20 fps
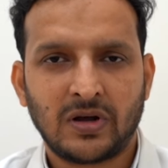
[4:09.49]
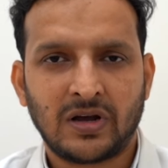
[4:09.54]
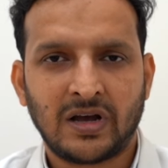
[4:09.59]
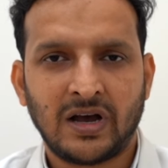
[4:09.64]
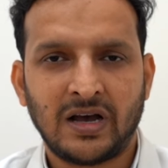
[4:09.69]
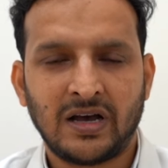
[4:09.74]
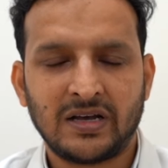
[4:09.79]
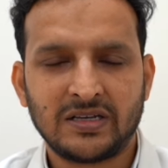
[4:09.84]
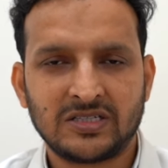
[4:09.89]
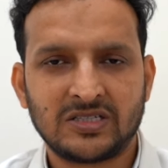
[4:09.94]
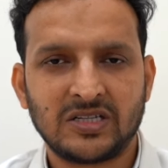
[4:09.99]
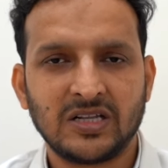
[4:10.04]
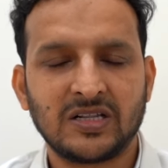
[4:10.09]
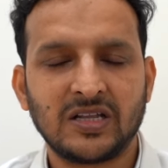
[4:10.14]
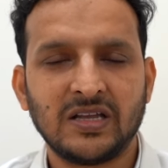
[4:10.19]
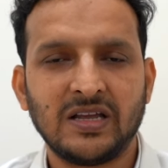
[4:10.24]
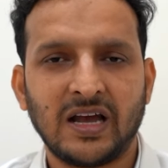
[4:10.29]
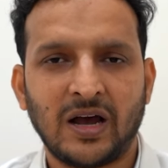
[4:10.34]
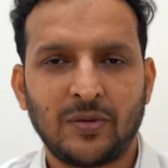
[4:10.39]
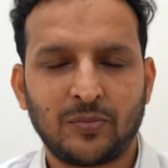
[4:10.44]
का
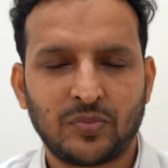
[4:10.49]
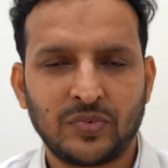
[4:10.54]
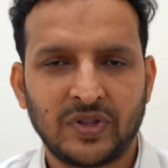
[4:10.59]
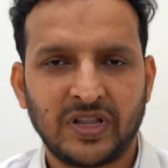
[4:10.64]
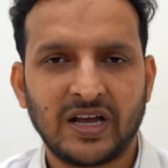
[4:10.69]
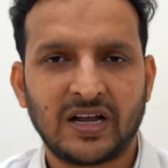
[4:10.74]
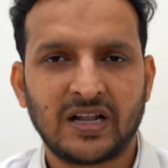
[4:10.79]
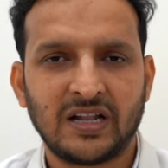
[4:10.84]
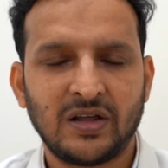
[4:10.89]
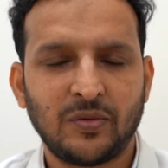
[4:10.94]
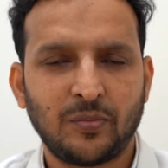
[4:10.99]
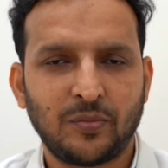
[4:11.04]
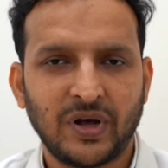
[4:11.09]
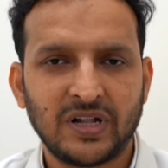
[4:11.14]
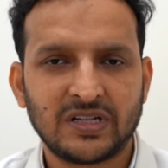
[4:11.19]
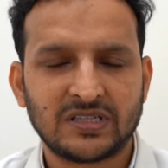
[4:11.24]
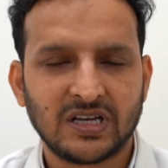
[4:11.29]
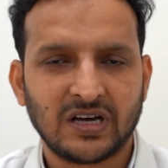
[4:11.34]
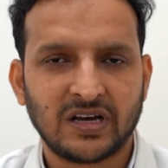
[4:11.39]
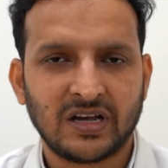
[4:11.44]
स्थिति आप देख लें
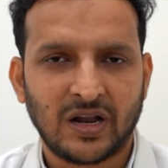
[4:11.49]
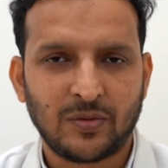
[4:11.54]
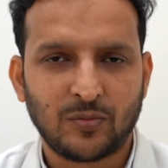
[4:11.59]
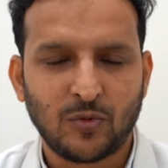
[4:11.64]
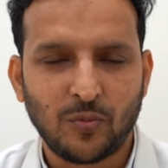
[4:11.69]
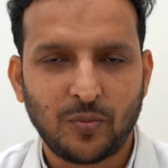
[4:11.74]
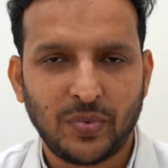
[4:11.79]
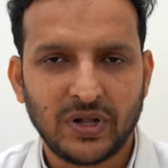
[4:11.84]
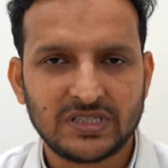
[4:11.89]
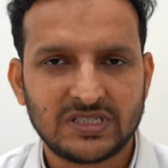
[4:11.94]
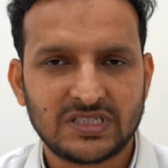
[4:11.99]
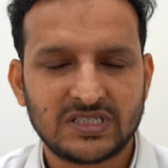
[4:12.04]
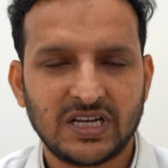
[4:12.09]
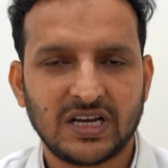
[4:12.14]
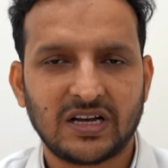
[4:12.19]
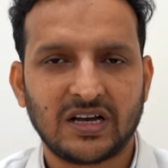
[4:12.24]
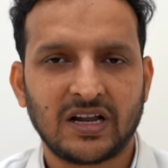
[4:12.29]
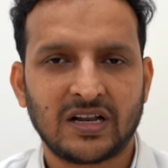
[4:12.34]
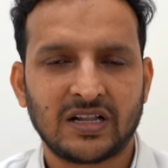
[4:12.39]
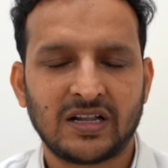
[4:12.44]
पल्स अगर आपको पल्स
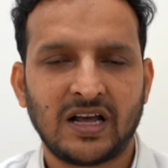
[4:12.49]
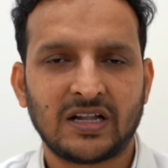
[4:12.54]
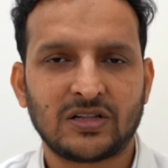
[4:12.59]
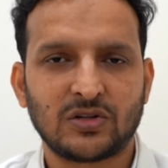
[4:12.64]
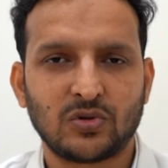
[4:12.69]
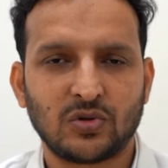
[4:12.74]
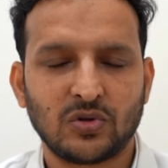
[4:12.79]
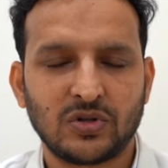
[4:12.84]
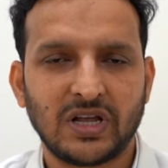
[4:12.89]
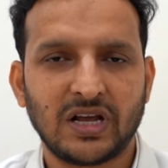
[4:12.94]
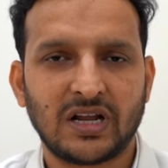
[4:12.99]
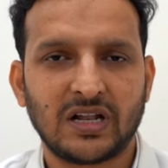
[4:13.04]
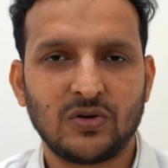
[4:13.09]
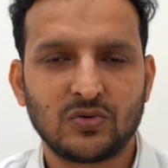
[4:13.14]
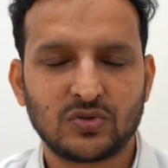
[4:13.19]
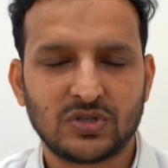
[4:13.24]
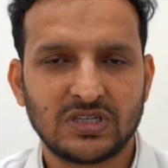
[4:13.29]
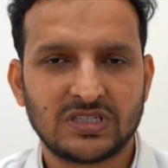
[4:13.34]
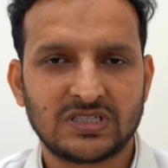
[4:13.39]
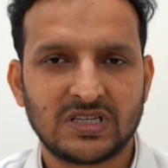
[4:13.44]
चेक करने आता हो तो देख लें
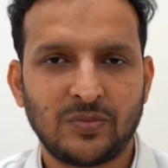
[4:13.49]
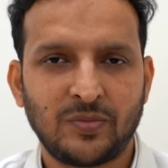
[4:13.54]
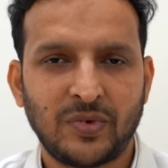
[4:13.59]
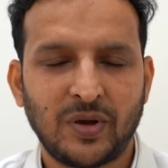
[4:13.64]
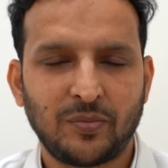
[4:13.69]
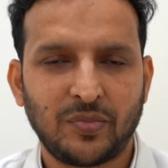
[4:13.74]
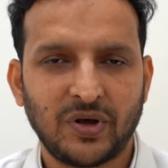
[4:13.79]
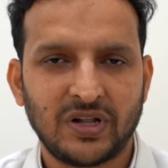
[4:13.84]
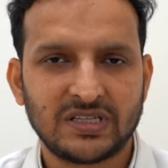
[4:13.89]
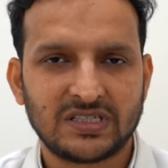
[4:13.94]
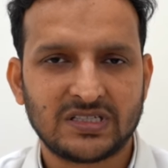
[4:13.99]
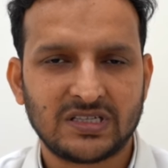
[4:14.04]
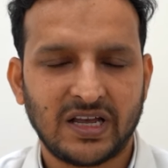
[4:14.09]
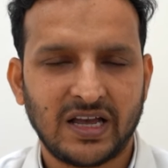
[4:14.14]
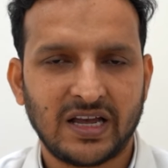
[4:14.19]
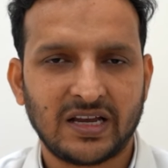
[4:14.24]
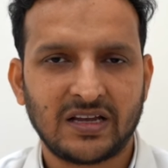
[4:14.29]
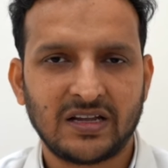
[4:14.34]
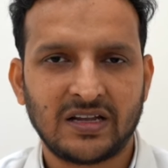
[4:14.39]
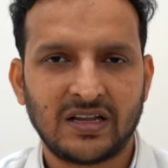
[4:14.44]
उस हिस्से में पल्स
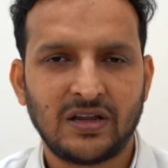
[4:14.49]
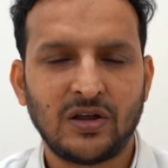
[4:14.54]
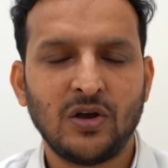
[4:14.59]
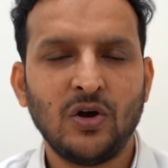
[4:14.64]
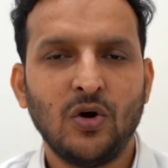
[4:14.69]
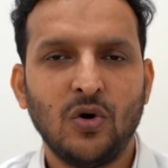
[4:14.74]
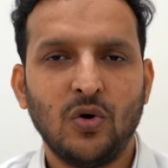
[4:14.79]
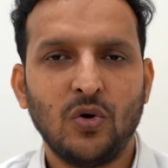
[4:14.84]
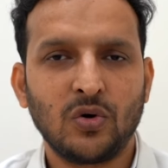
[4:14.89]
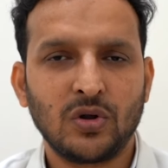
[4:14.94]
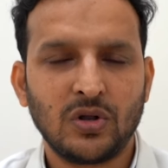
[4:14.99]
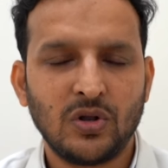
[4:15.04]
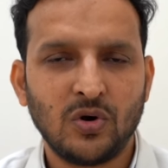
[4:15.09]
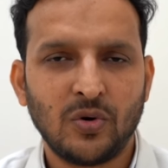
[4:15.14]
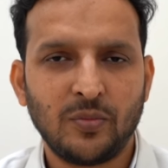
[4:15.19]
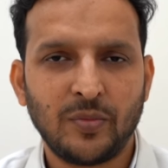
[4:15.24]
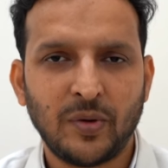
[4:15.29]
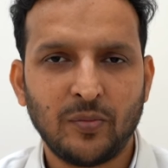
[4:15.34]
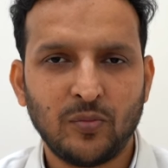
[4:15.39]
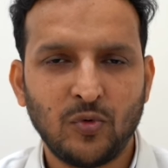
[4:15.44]
है कि नहीं
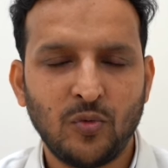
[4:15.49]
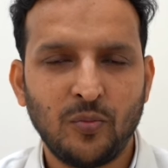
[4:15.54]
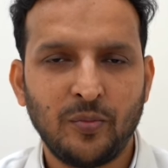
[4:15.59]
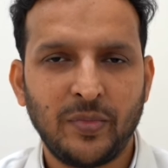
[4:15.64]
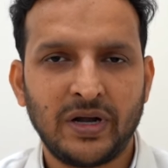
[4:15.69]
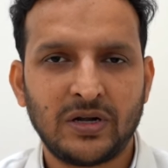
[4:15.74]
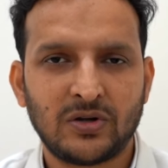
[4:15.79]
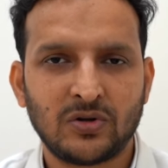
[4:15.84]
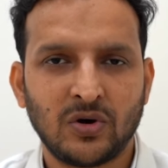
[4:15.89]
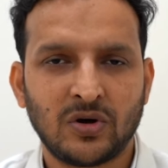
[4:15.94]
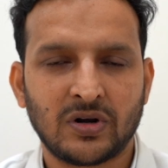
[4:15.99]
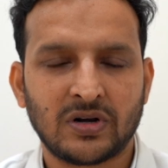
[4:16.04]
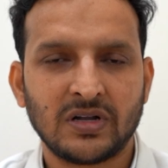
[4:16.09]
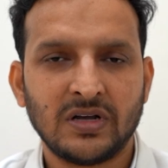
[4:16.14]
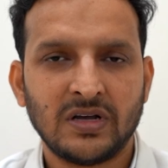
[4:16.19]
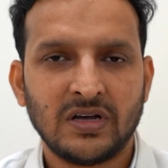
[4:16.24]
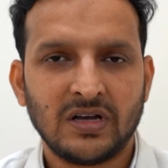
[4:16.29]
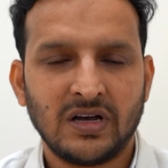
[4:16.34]
उंगलियों में मूवमेंट और